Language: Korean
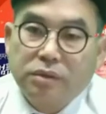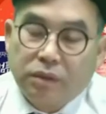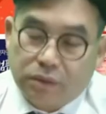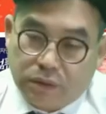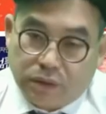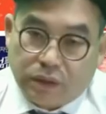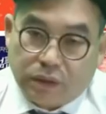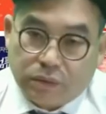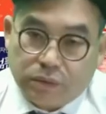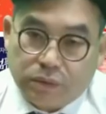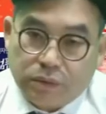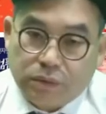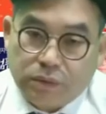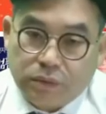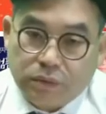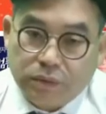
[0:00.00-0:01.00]

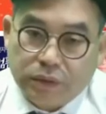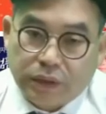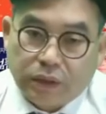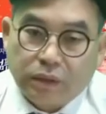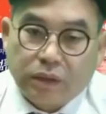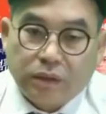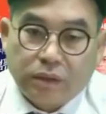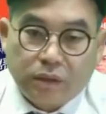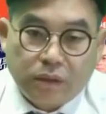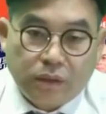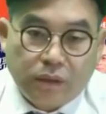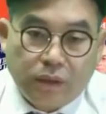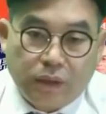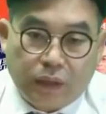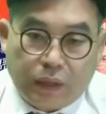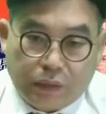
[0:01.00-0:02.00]
선거라고 생각을
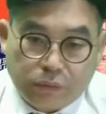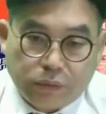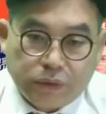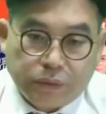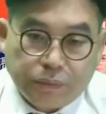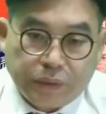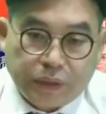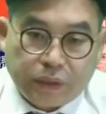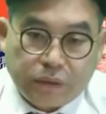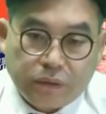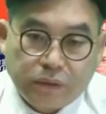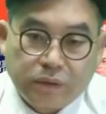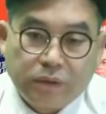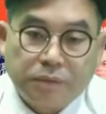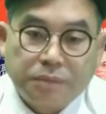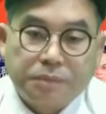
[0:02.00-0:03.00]
하고 있습니다.
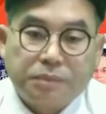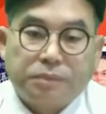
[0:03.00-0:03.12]
그래서